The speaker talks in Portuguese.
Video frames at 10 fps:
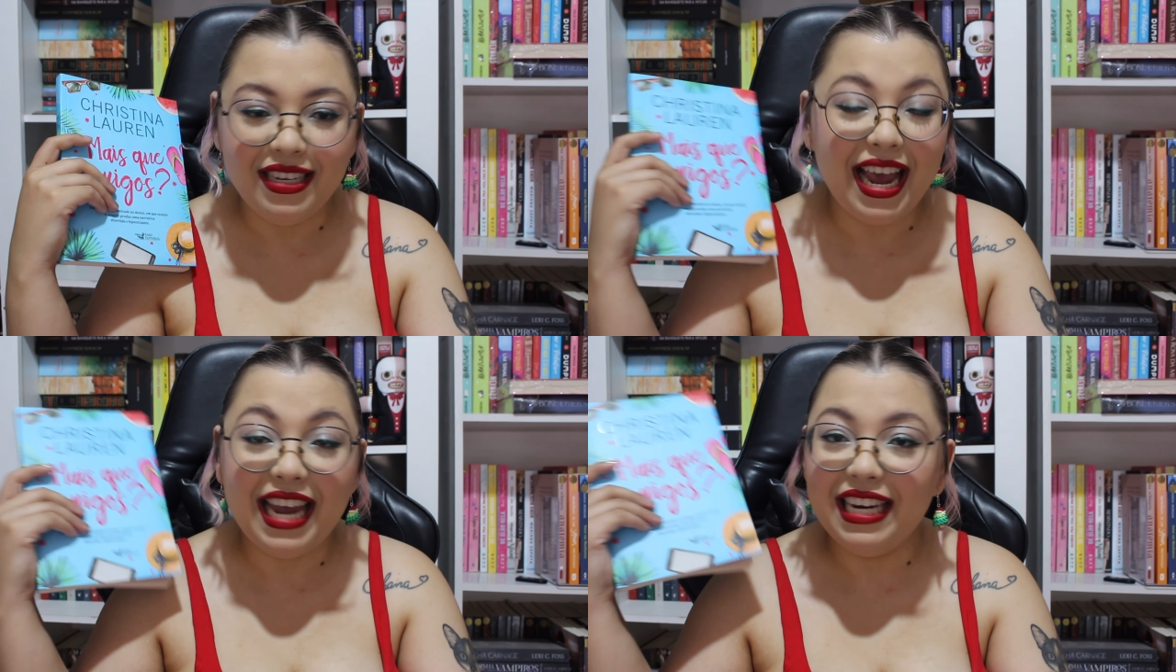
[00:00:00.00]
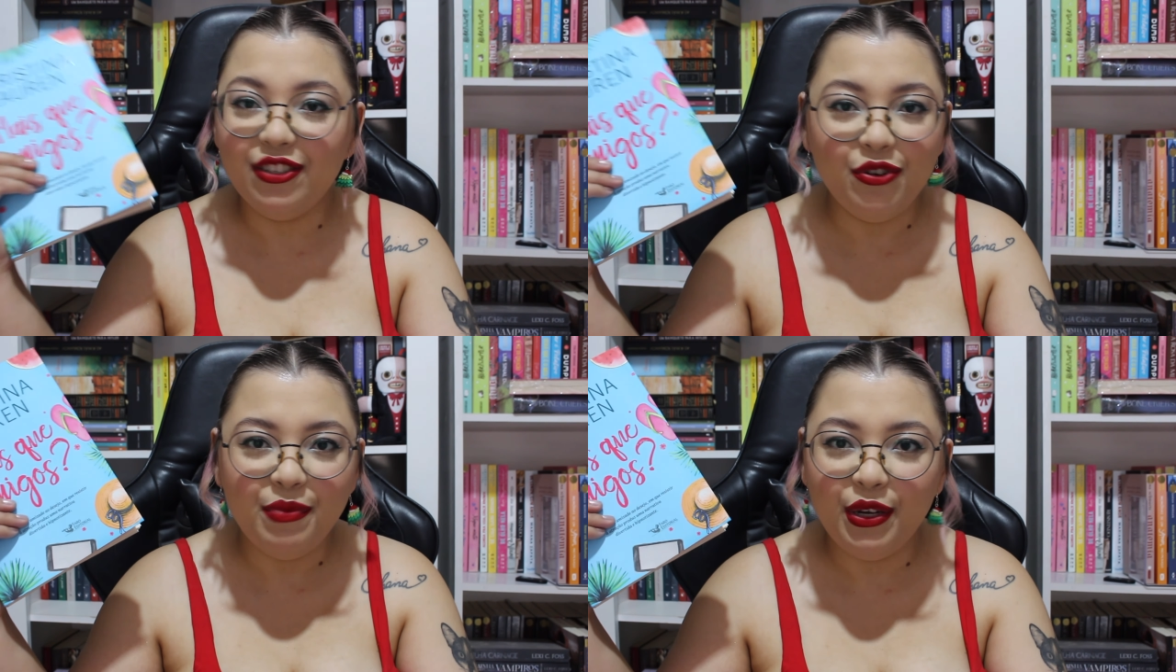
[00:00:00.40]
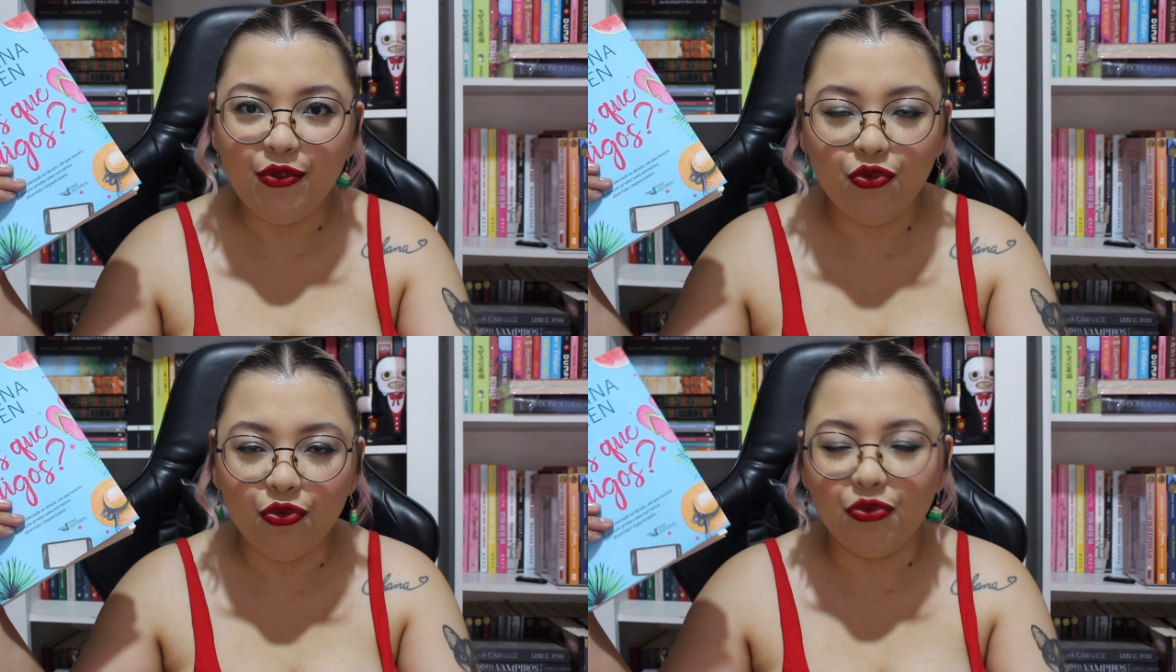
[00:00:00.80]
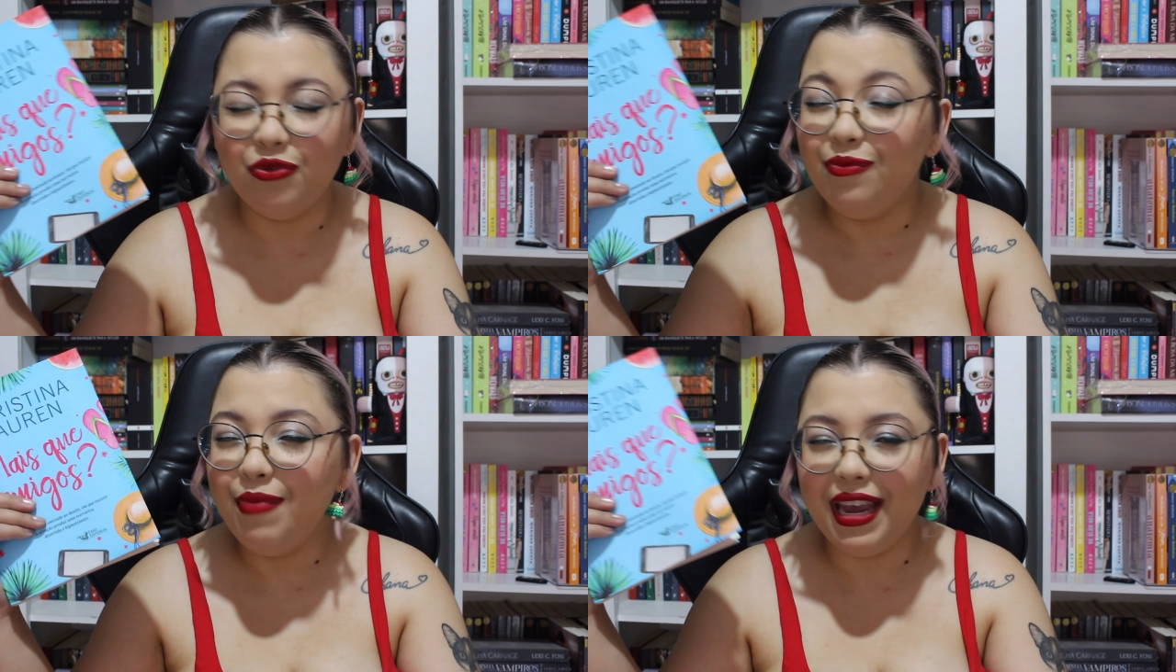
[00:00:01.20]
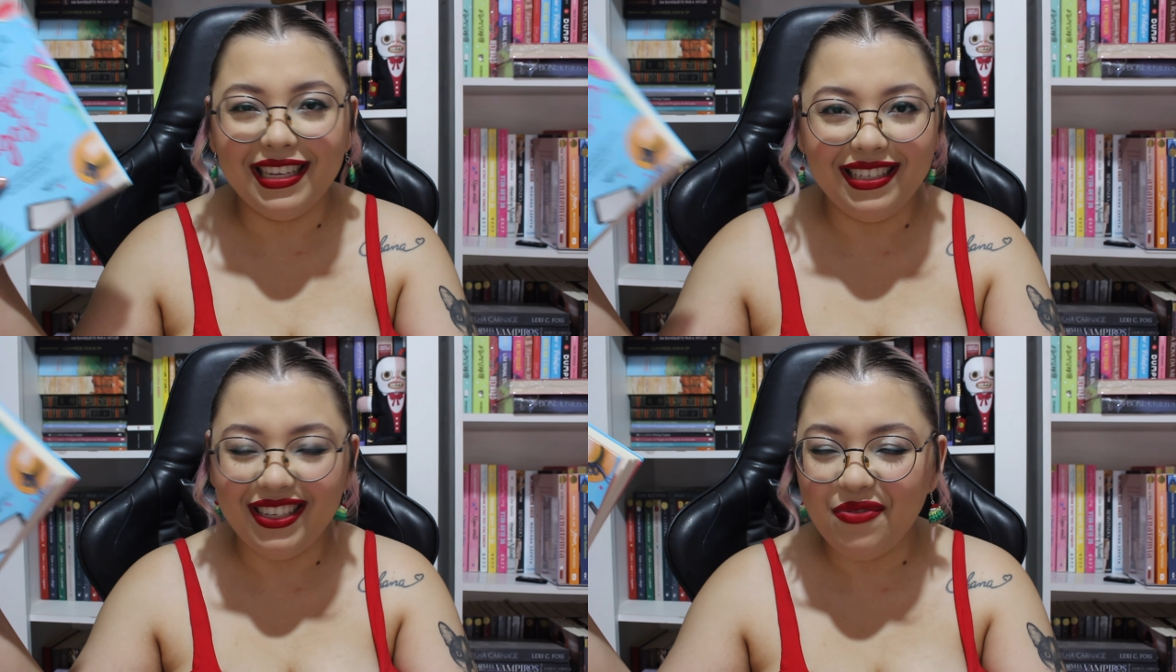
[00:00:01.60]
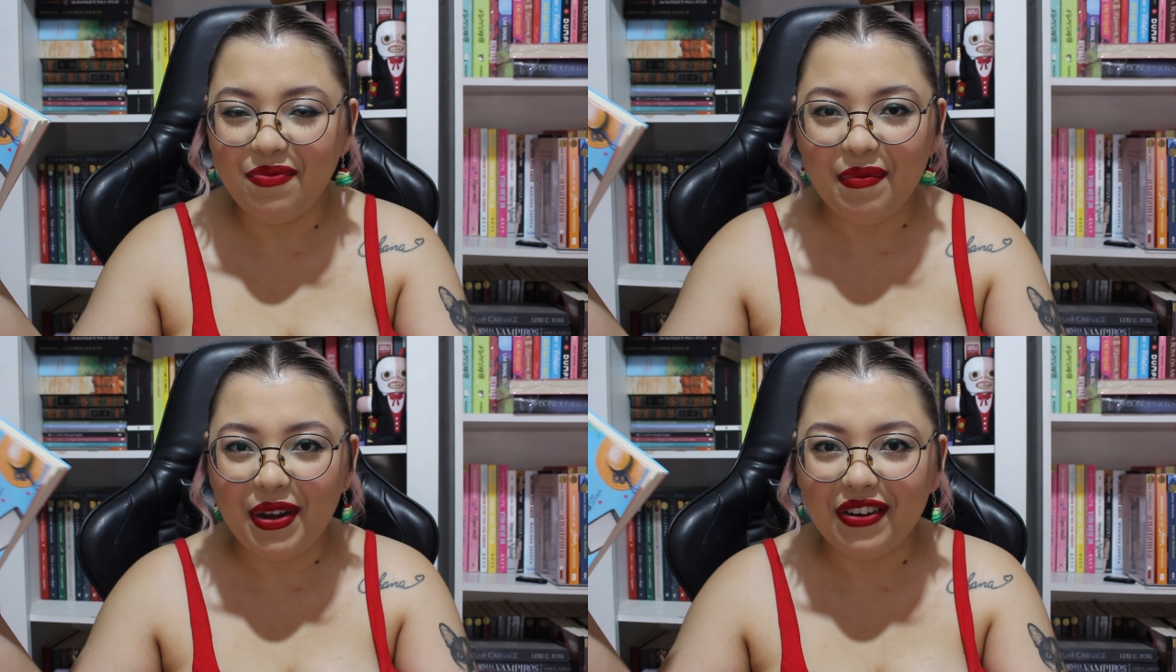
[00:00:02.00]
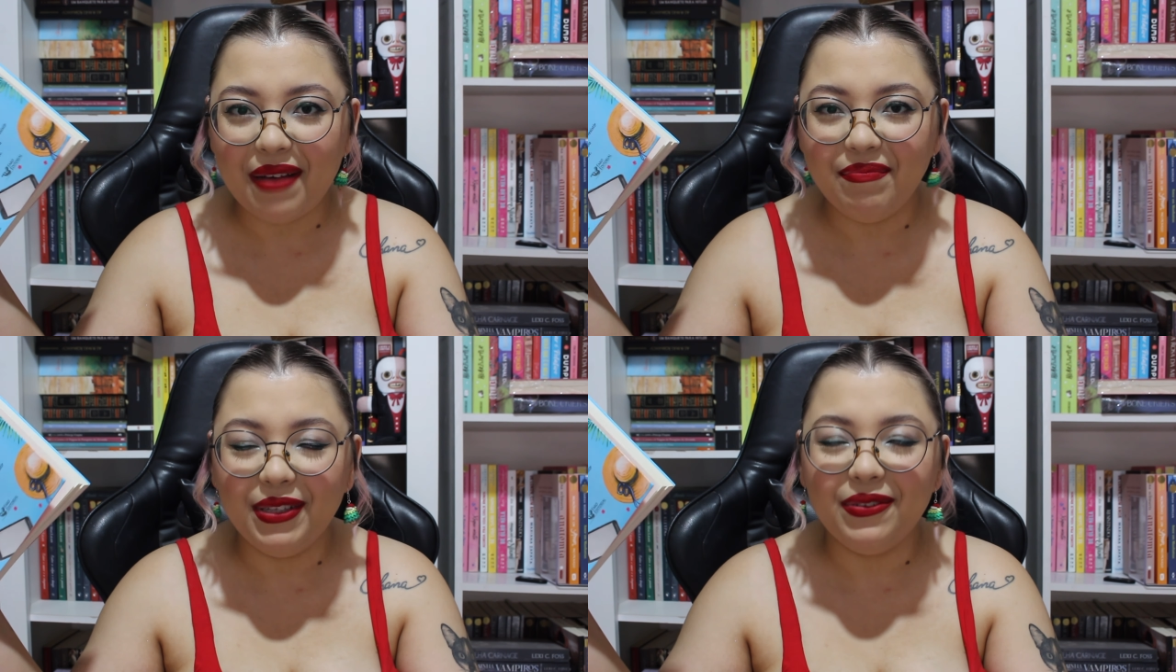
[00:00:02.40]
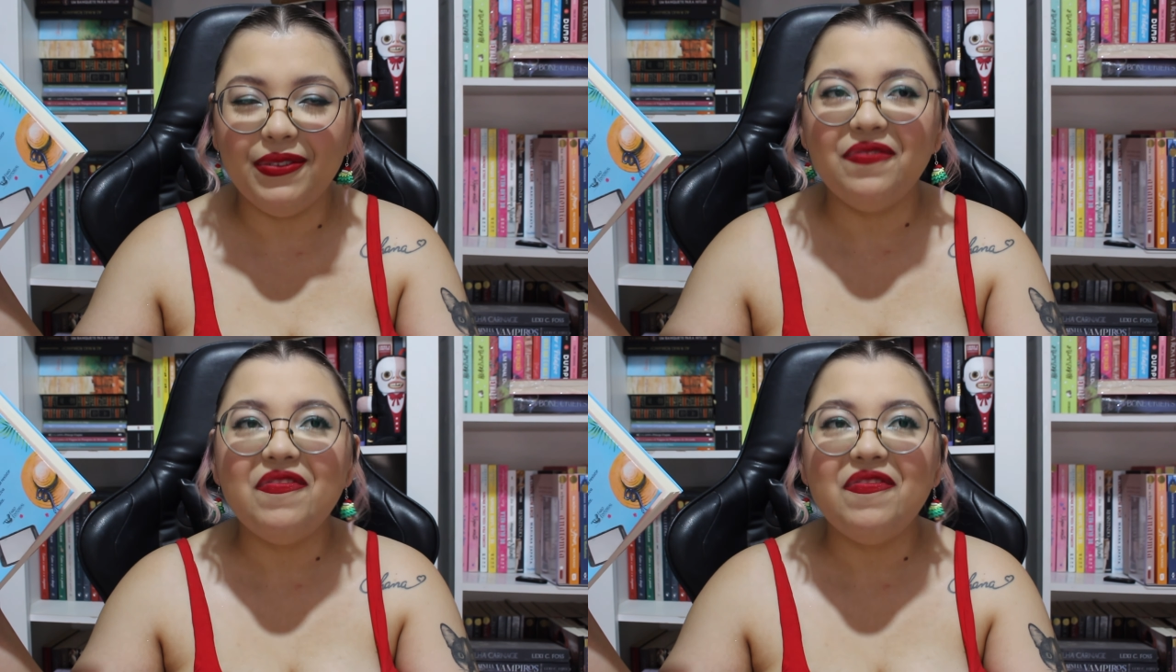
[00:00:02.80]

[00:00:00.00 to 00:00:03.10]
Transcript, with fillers: E aí eles dormiram juntos, bem assim no primeiro capítulo.